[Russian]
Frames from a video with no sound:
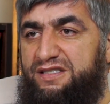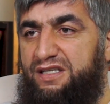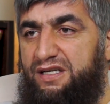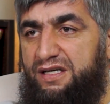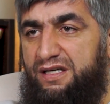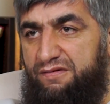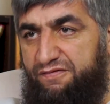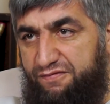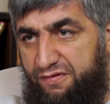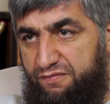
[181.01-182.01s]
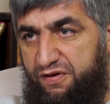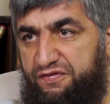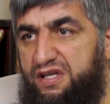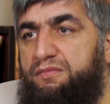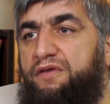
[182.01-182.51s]
Э,
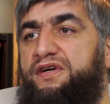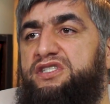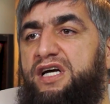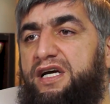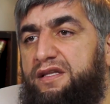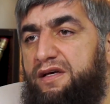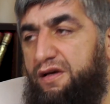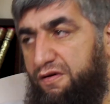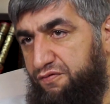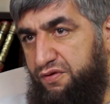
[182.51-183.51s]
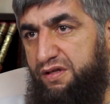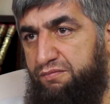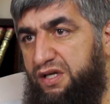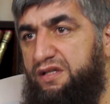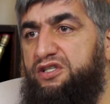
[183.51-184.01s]
Фафихима фаджахид.
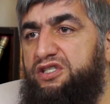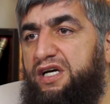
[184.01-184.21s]
Им делай